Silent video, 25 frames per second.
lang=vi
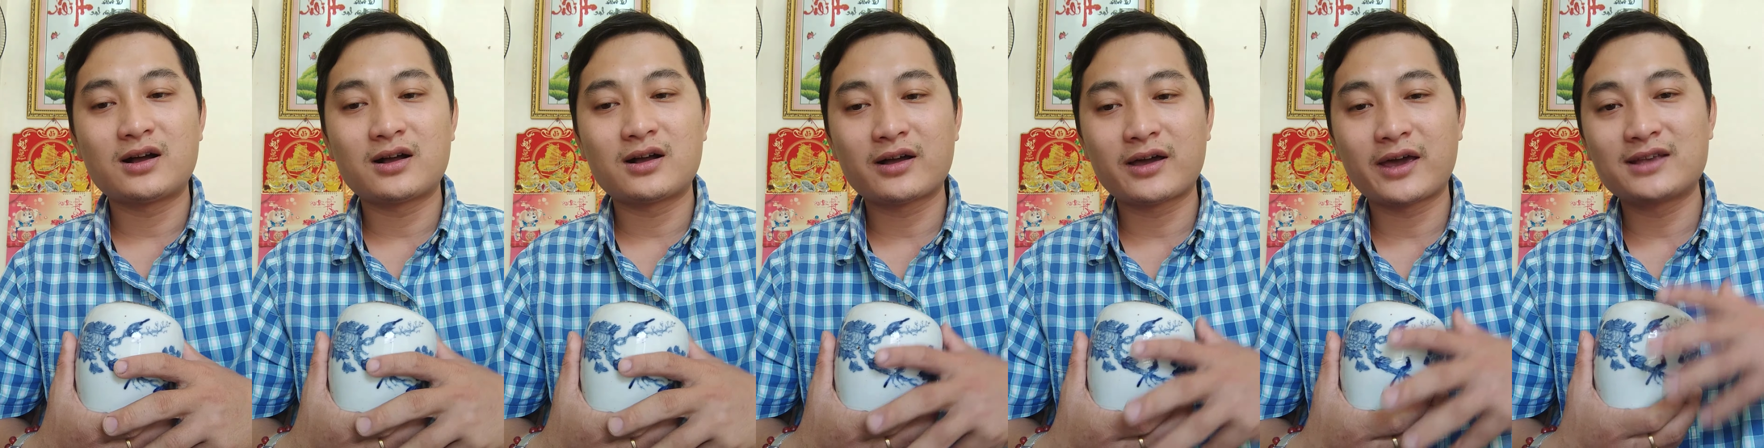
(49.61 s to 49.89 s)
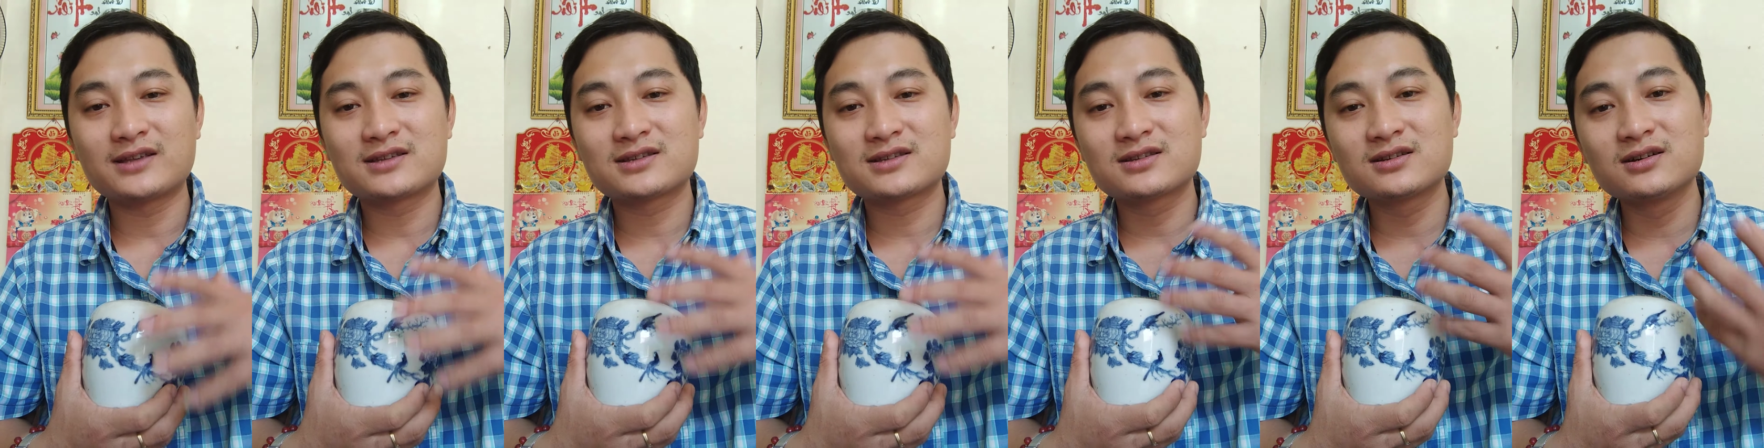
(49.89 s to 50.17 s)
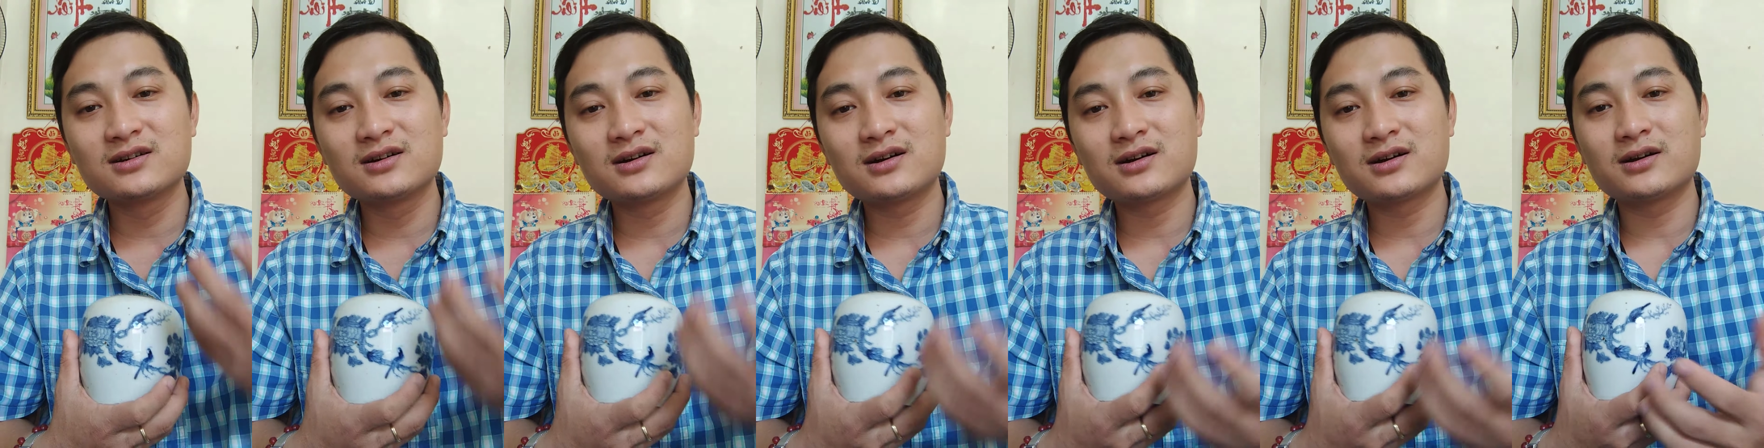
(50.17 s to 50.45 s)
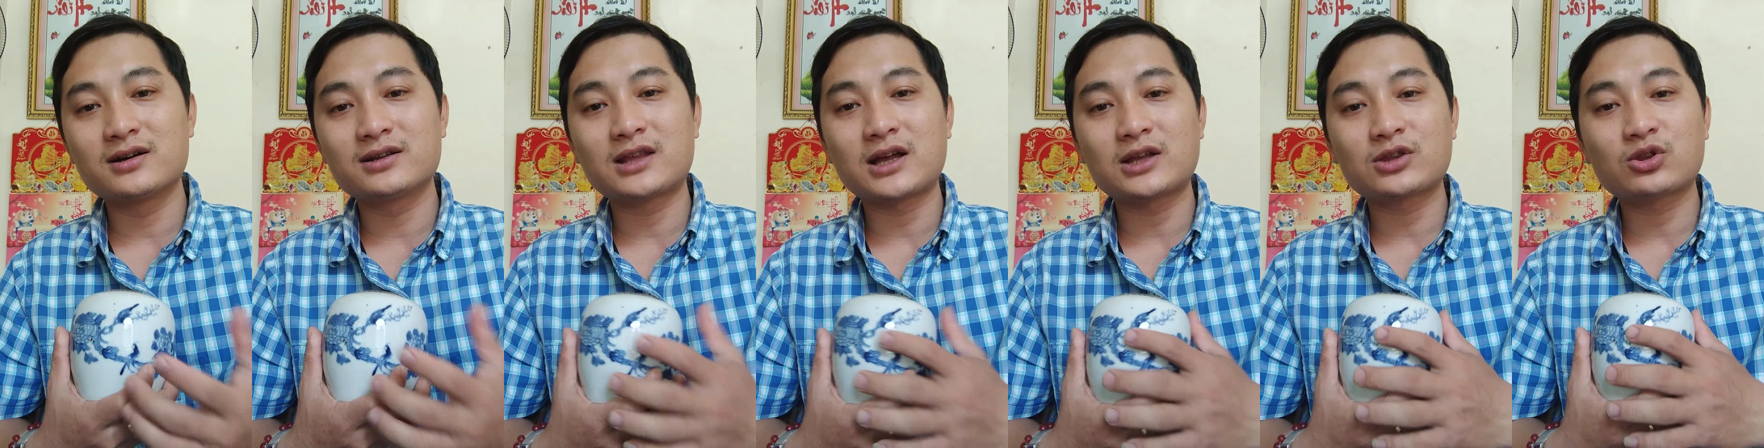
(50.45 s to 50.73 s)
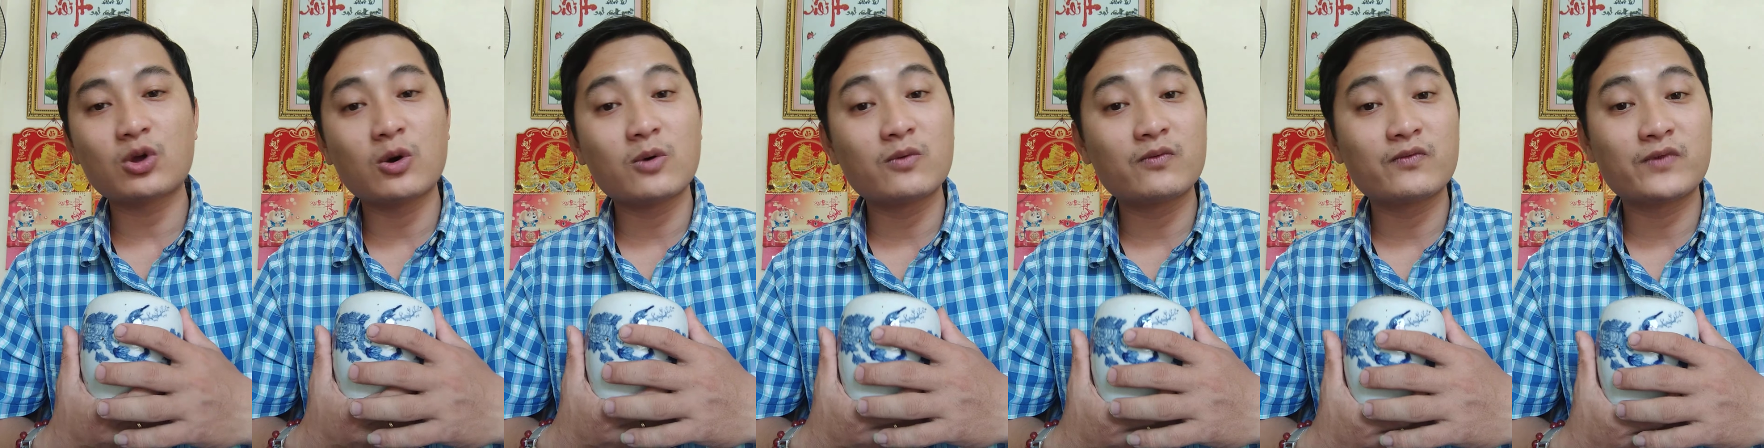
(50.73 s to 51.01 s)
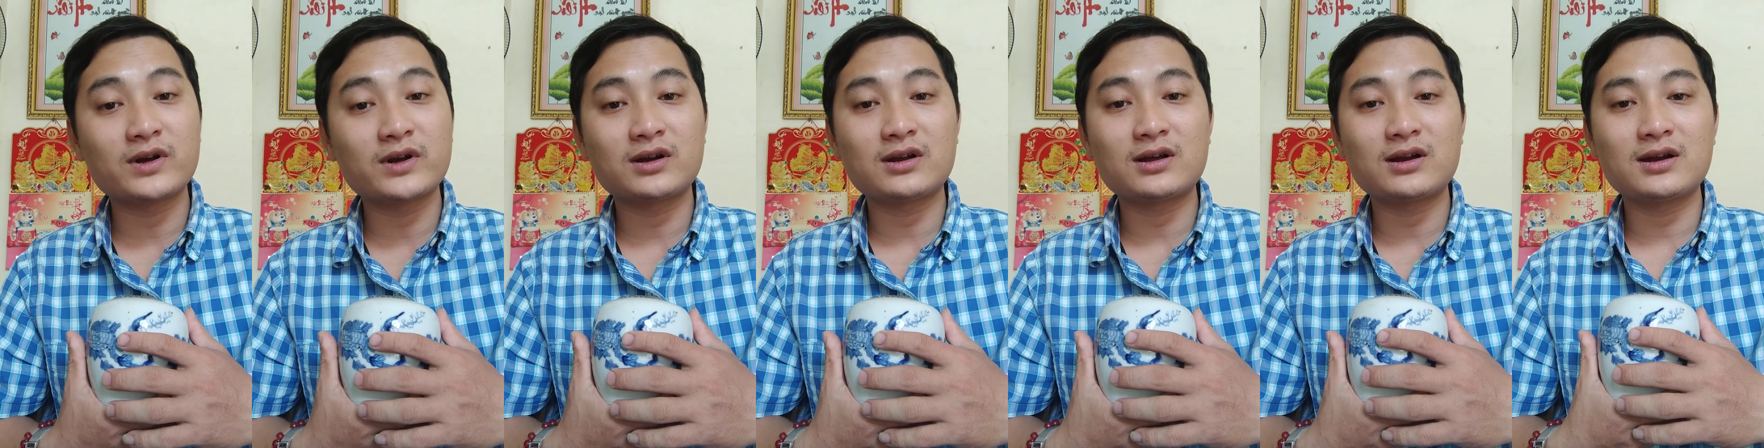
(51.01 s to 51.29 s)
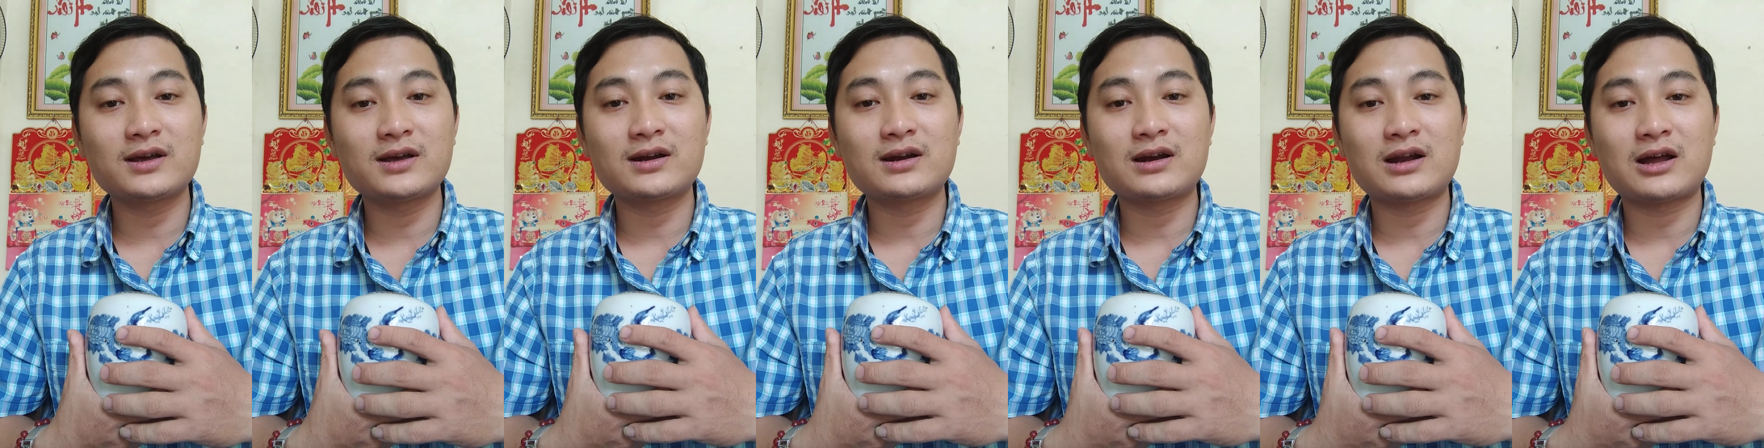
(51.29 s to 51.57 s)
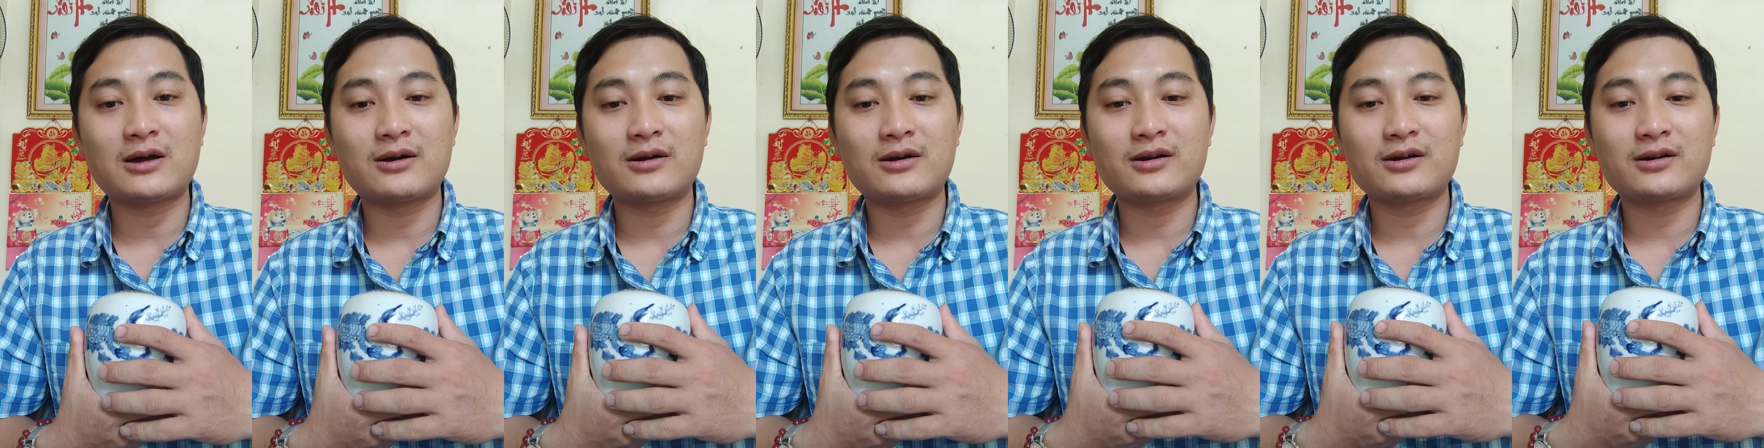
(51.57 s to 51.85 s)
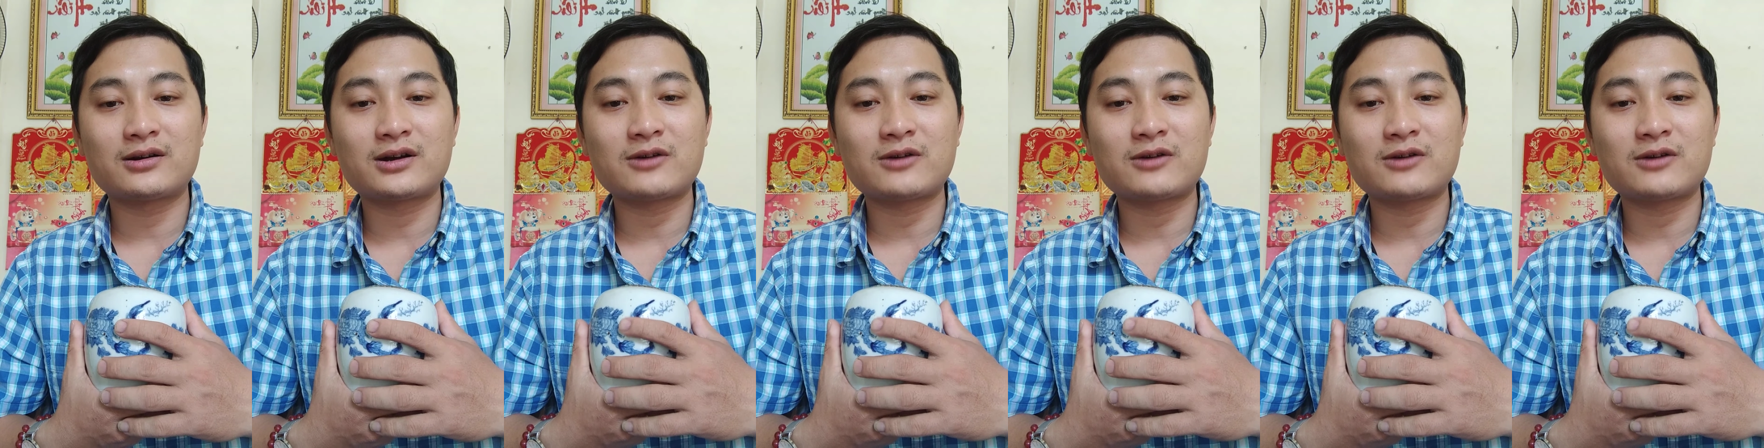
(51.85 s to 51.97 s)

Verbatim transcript: ngày xưa người ta tôn vinh nó lên là